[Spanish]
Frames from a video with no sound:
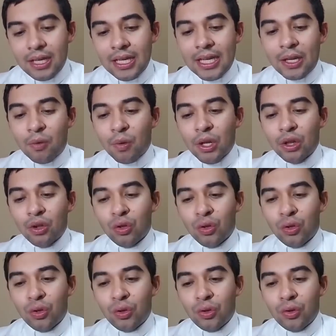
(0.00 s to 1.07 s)
y
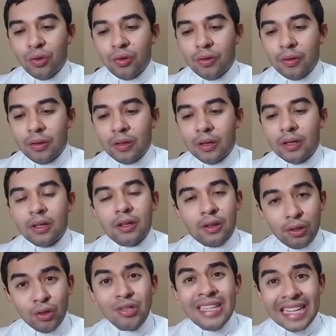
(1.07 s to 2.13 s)
cuando
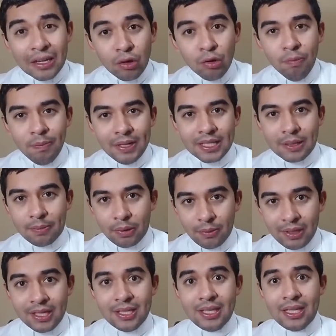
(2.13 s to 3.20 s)
Dios le cumple esa
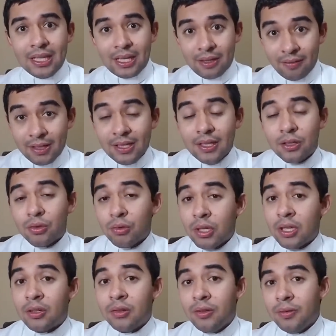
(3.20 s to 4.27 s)
promesa a través de su
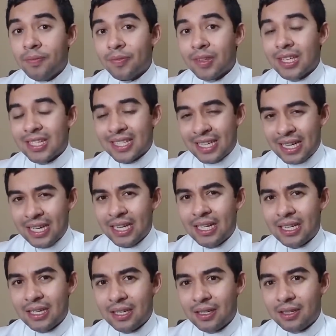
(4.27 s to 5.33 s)
hijo,
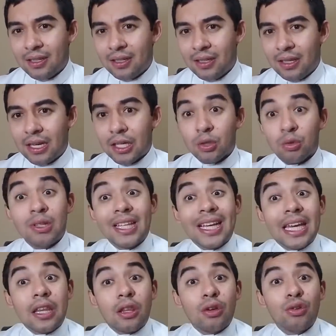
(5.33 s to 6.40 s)
Isaac,
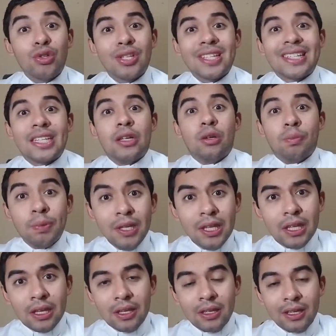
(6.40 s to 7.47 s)
resulta que Dios se lo
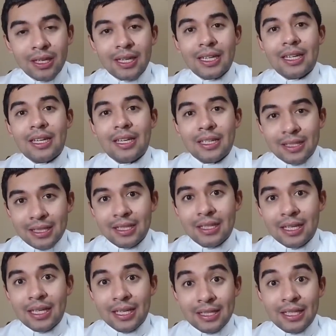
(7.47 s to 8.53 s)
pide, que
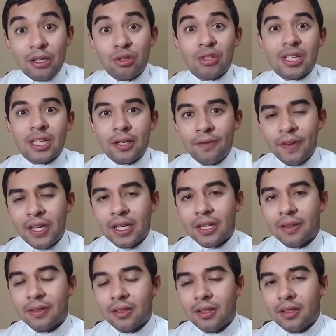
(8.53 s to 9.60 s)
se, que se lo
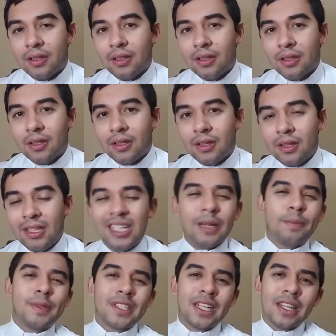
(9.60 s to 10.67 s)
sacrifique.
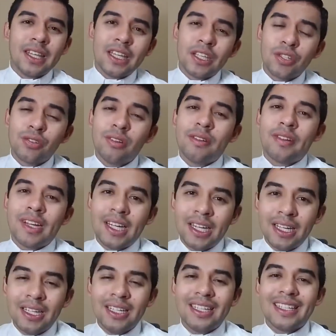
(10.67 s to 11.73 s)
Y a pesar de eso,
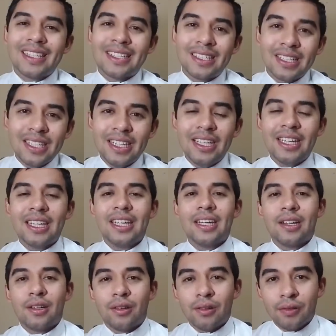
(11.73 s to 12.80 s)
Abraham
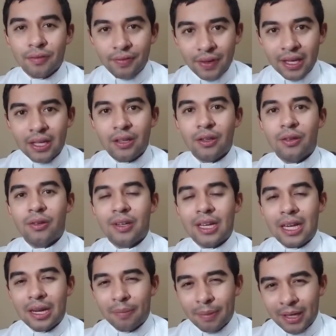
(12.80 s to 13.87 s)
sigue confiando
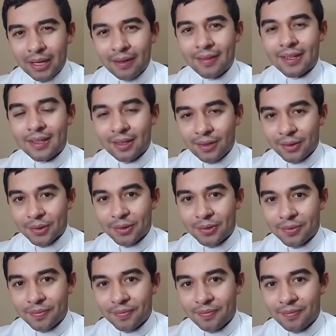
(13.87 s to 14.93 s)
en la palabra de
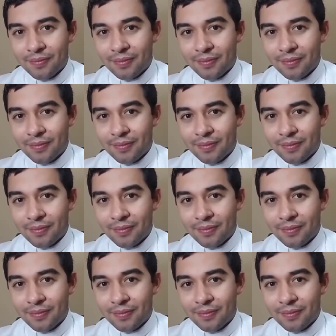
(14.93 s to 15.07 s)
Dios.